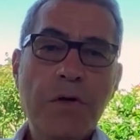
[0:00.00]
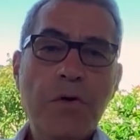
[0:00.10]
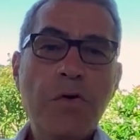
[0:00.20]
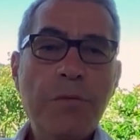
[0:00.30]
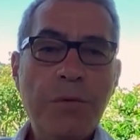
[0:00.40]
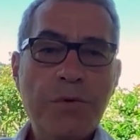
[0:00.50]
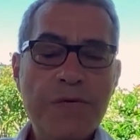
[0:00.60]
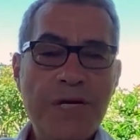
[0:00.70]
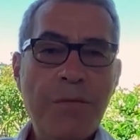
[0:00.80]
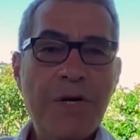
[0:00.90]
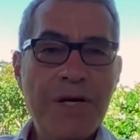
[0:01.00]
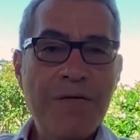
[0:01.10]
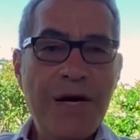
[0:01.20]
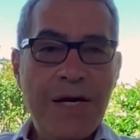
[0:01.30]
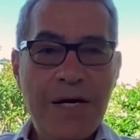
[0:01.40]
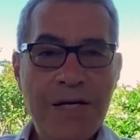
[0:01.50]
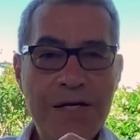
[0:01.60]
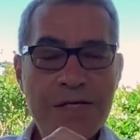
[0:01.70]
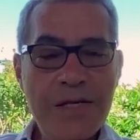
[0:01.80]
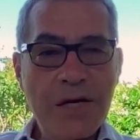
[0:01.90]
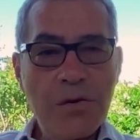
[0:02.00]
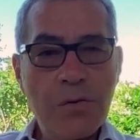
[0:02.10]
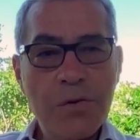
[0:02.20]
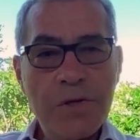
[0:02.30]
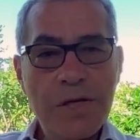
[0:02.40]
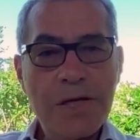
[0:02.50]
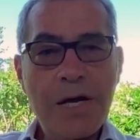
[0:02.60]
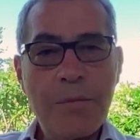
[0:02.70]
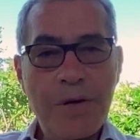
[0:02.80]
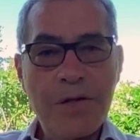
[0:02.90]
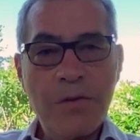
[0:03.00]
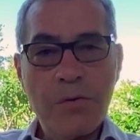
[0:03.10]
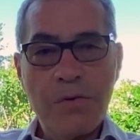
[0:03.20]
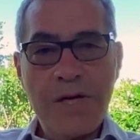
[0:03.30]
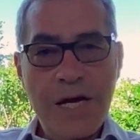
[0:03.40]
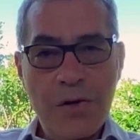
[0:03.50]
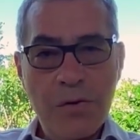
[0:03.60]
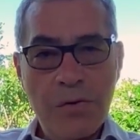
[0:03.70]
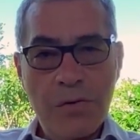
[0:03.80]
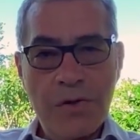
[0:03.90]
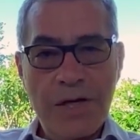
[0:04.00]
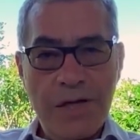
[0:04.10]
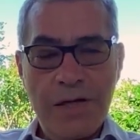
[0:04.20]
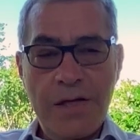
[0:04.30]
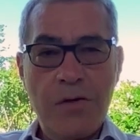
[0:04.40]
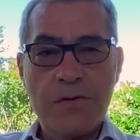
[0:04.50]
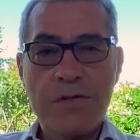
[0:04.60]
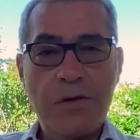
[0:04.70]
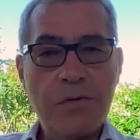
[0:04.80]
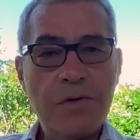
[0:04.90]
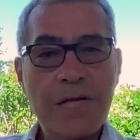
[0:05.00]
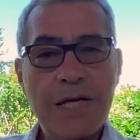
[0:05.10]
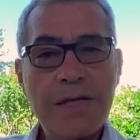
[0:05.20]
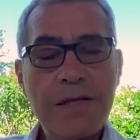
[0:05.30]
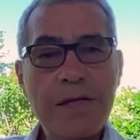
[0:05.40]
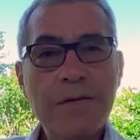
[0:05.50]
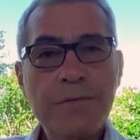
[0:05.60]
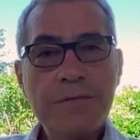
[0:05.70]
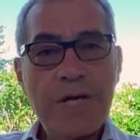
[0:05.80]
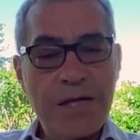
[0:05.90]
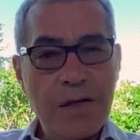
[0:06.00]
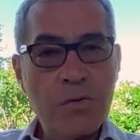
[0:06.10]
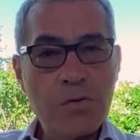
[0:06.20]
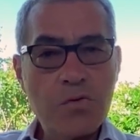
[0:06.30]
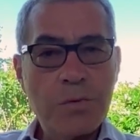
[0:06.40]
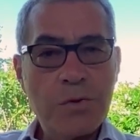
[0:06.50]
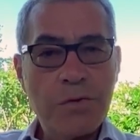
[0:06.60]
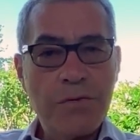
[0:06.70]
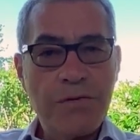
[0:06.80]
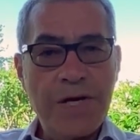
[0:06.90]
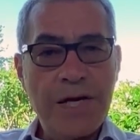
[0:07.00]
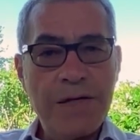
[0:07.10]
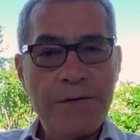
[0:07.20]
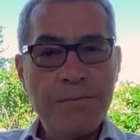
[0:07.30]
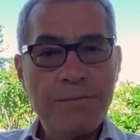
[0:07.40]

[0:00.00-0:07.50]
come possiamo arrivare agli stakeholder aprendo un dialogo con la rete dei nostri contatti e dei consumatori finali?